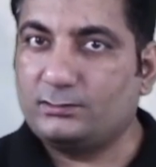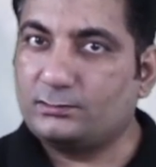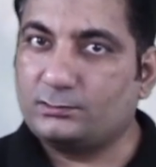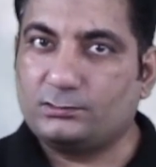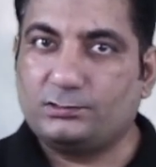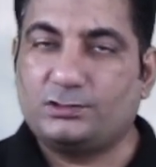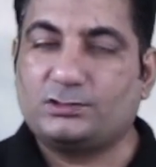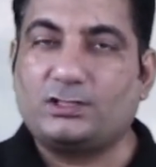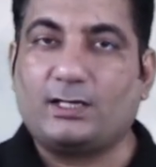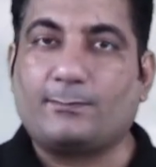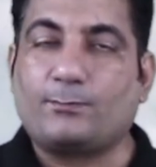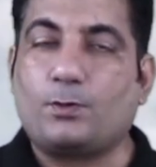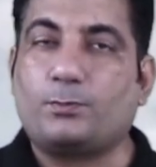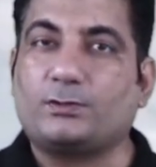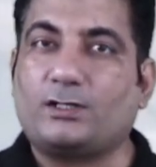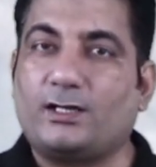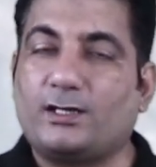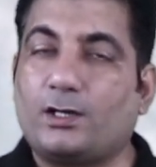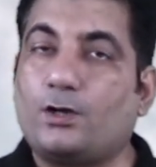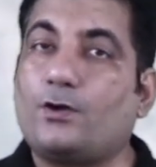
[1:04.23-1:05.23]
जिससे आपको पता
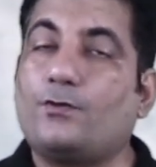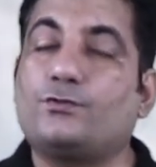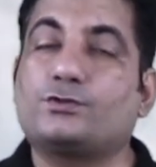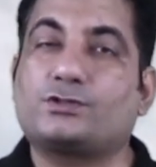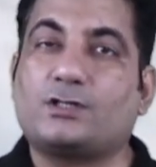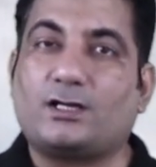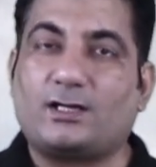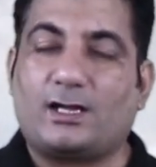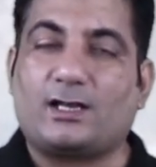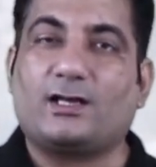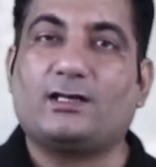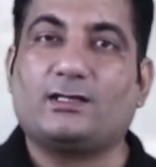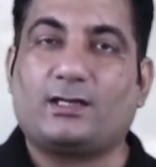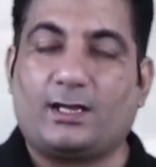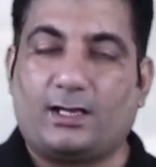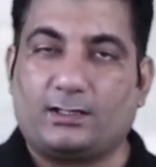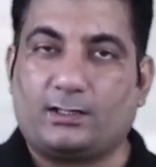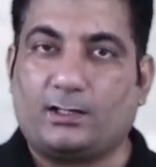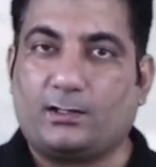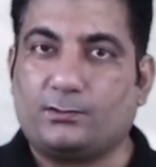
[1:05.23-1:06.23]
लग गया उसका कारण
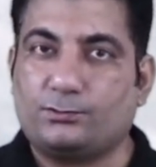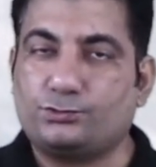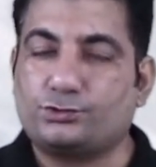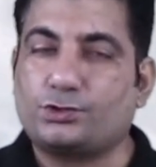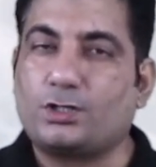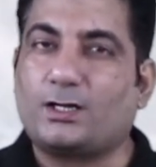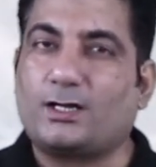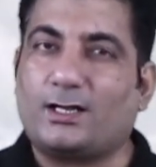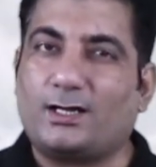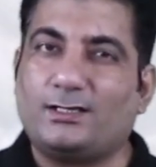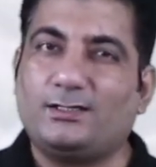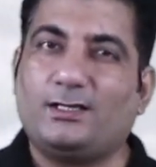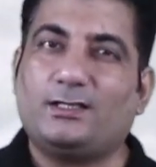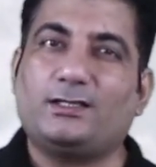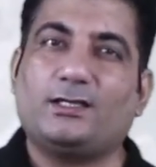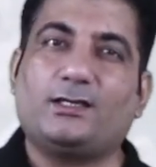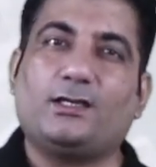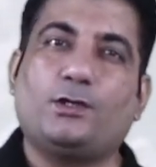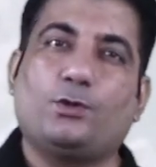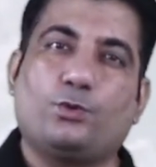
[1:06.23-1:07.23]
क्या था उसका कारण ये था
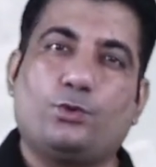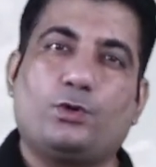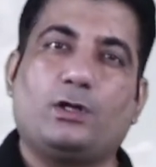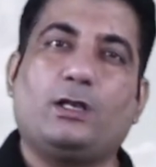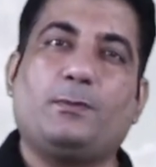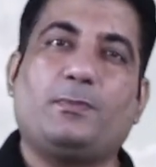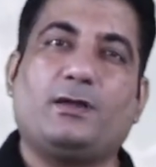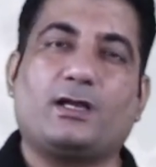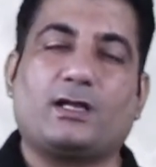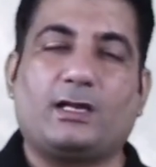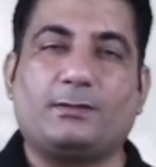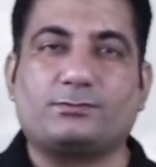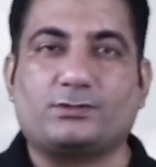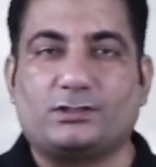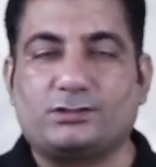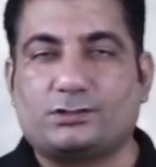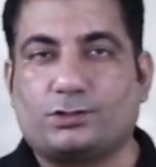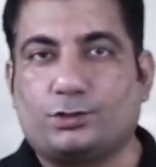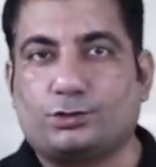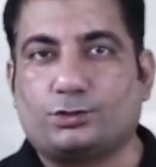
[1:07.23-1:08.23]
कि गूगल पे अगर आप
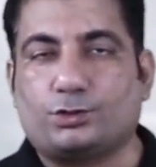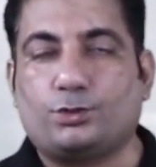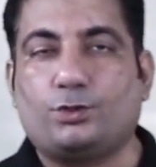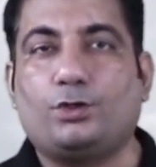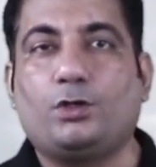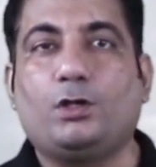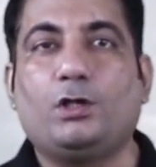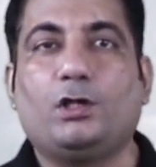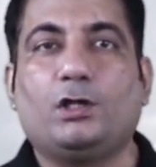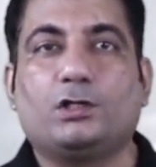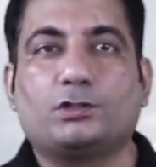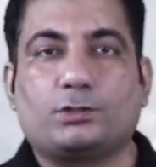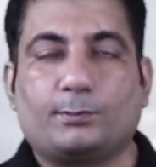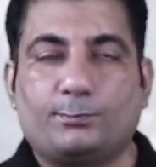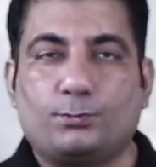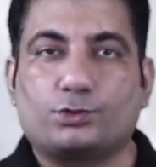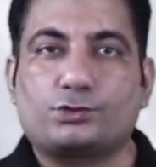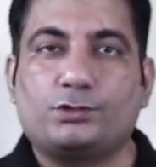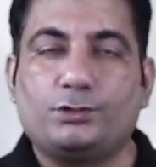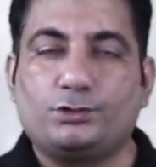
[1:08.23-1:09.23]
सर्च करते हो तो
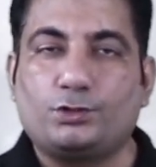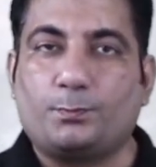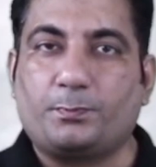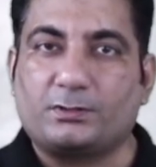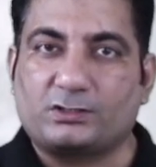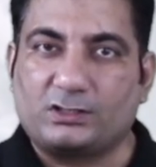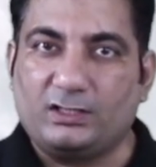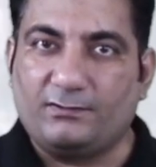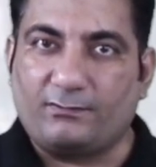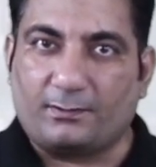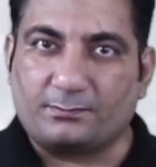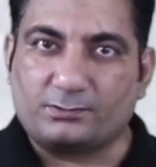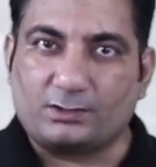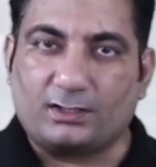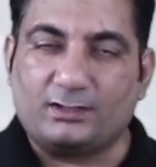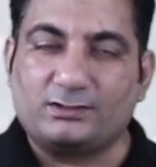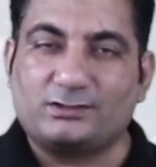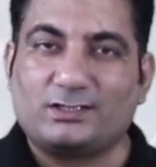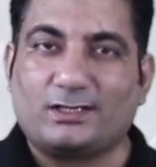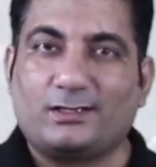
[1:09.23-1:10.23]
मोस्टली जो पिछली
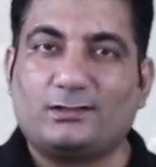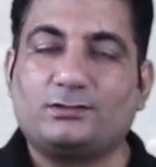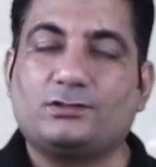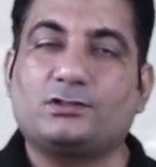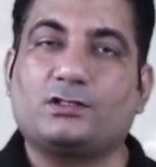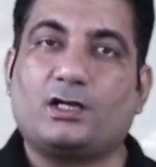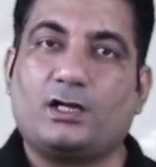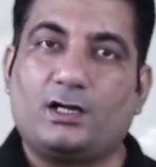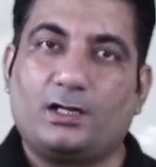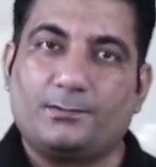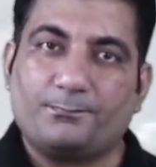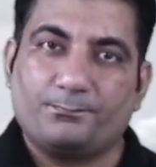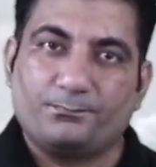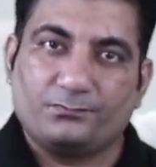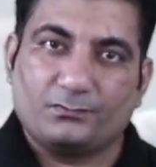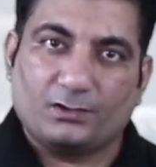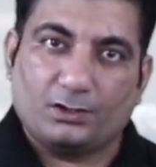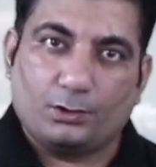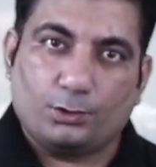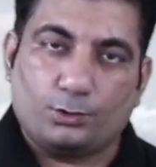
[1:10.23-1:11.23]
वेबसाइट्स हैं जिनका
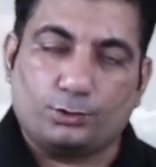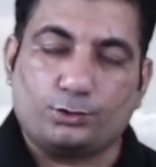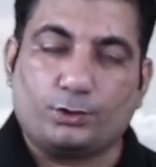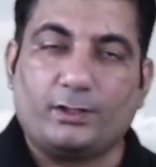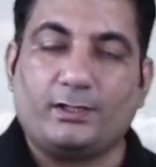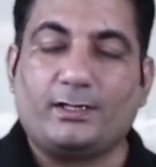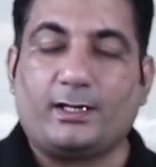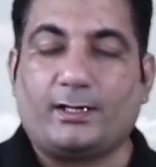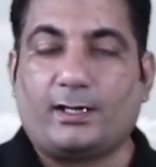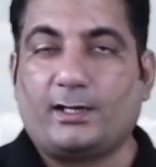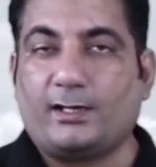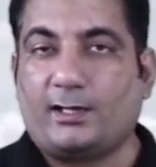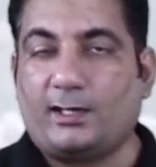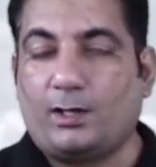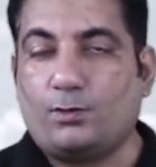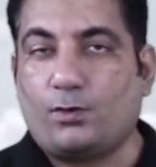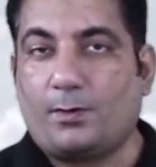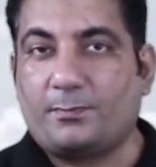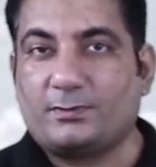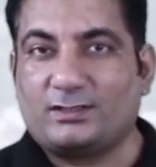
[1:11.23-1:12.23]
उन्होंने डाटा डाला
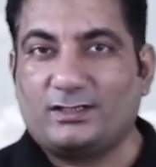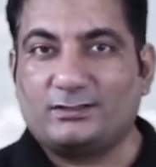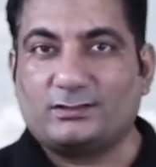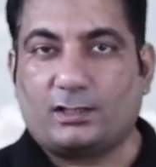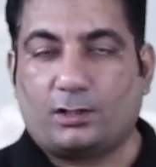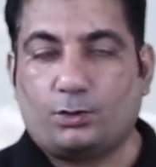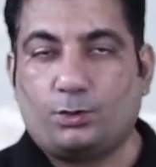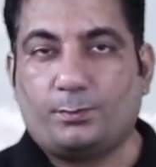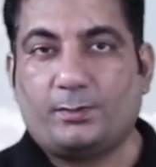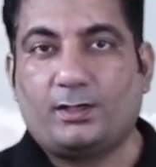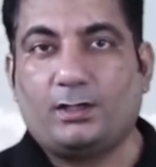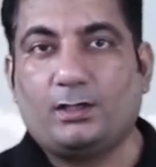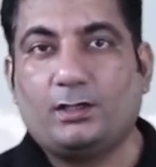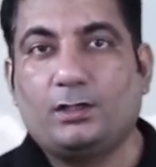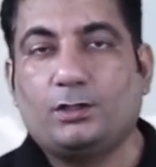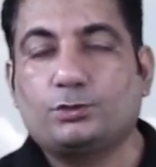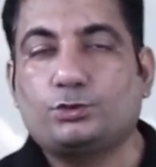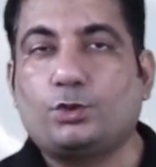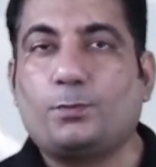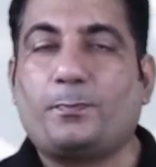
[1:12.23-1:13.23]
हुआ पिछले सालों में
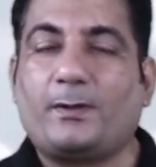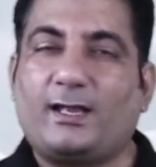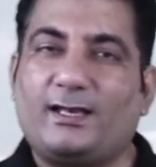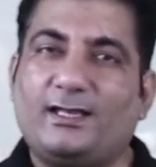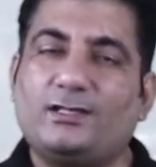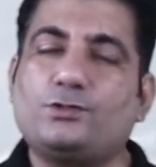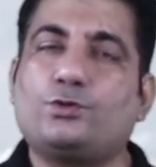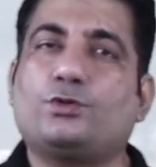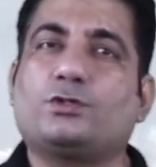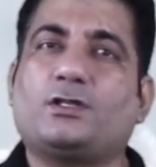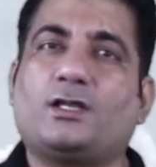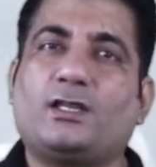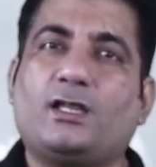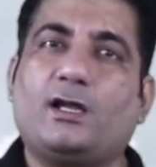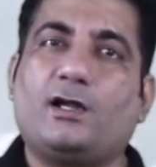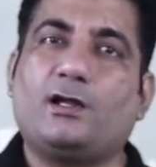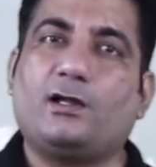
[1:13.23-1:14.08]
तो पहले जो होता था